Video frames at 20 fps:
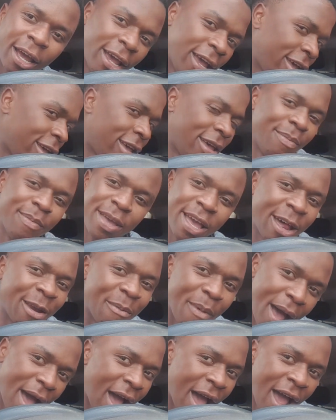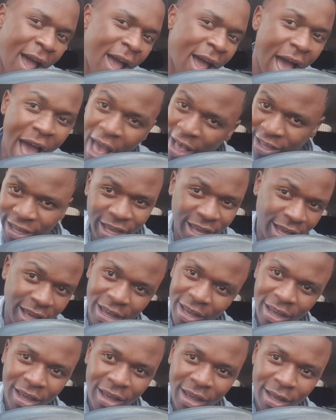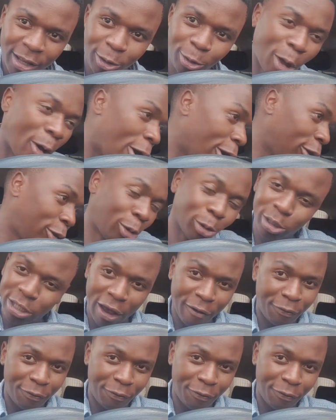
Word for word: É, minha irmã, aqui, todos os